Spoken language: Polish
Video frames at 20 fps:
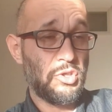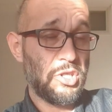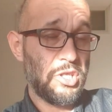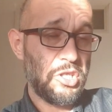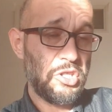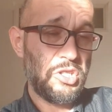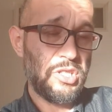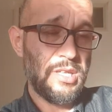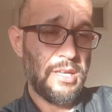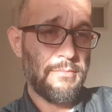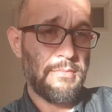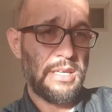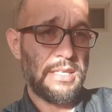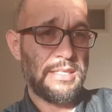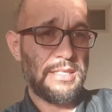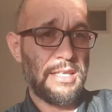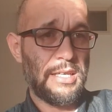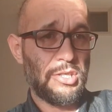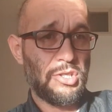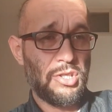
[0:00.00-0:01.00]
czy iść na
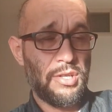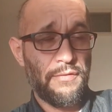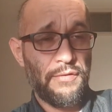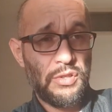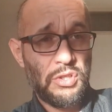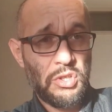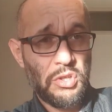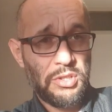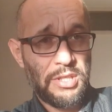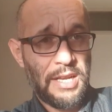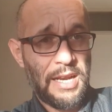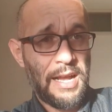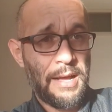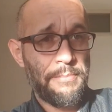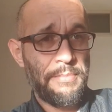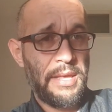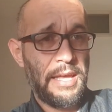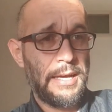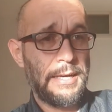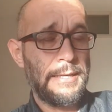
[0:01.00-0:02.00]
masaż, czy
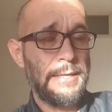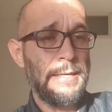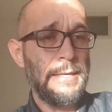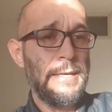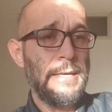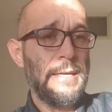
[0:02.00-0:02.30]
fizjoterapia,